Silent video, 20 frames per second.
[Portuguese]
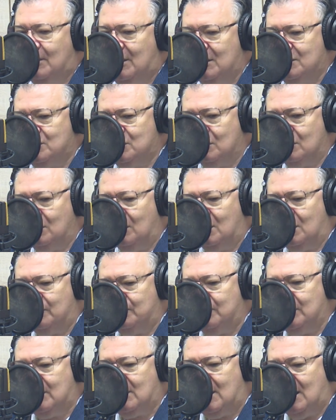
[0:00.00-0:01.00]
para te
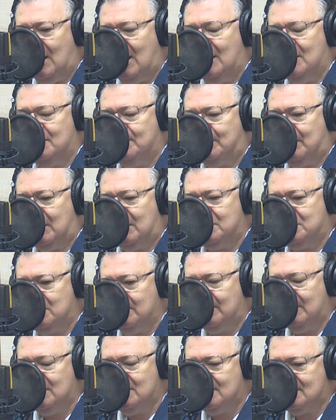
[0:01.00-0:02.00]
glorificar e para te
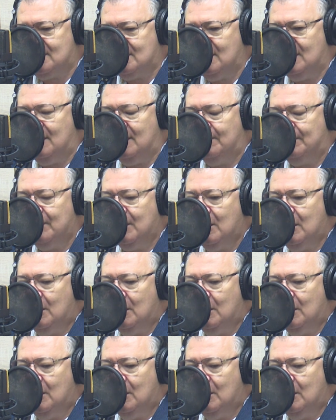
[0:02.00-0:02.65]
bendizer,